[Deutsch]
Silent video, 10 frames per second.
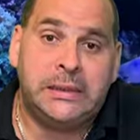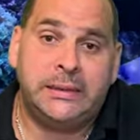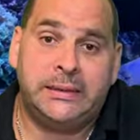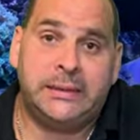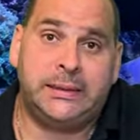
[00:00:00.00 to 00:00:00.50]

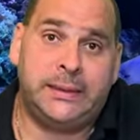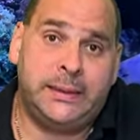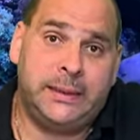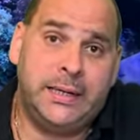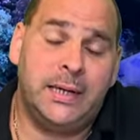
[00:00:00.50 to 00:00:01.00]
Äh,
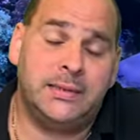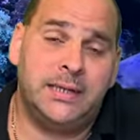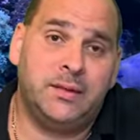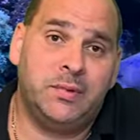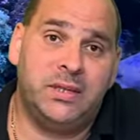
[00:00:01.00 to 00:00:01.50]
ja, ich
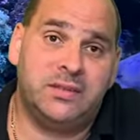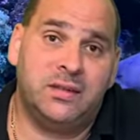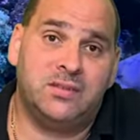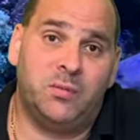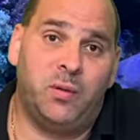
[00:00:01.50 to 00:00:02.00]
denke mal, jetzt in
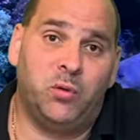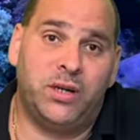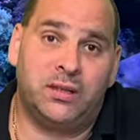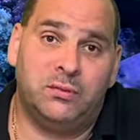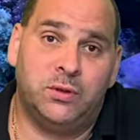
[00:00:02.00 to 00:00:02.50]
den Sommermonaten